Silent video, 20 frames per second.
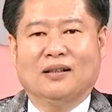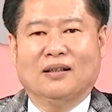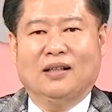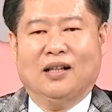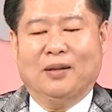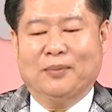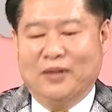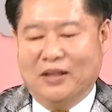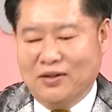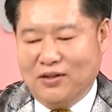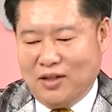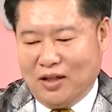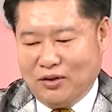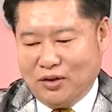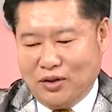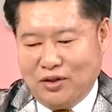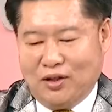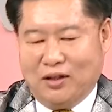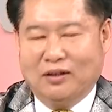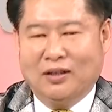那我们能教
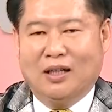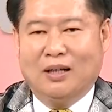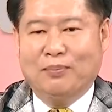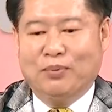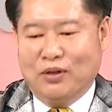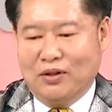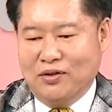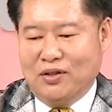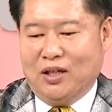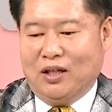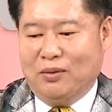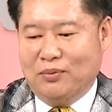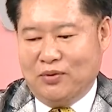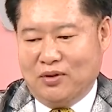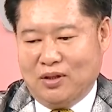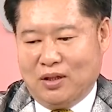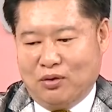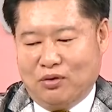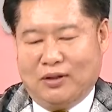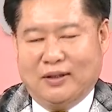就教他，不能教我们
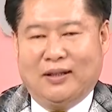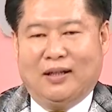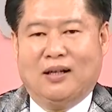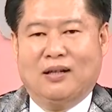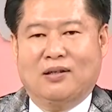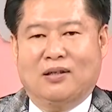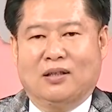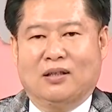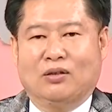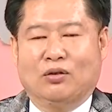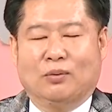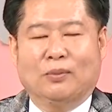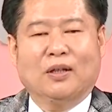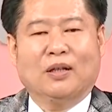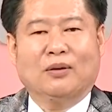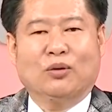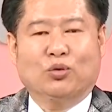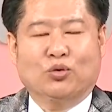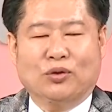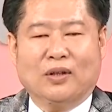只好赚他的钱。我们
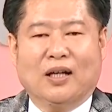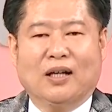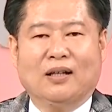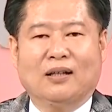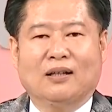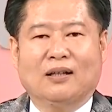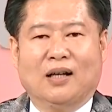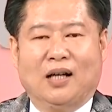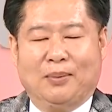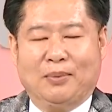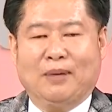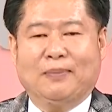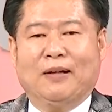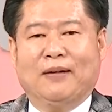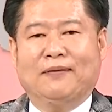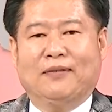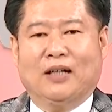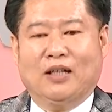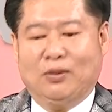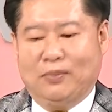很无奈，爱没
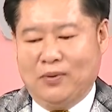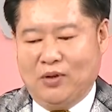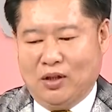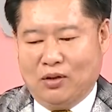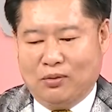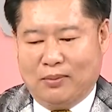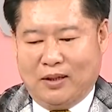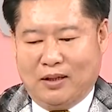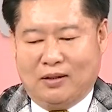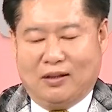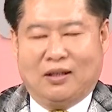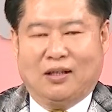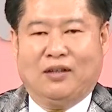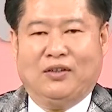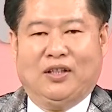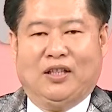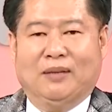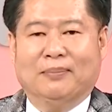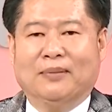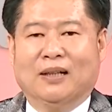办法，因为我们进股票市场要
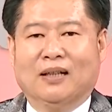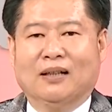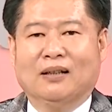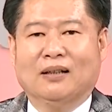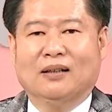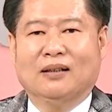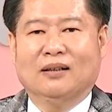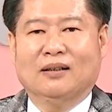赢嘛。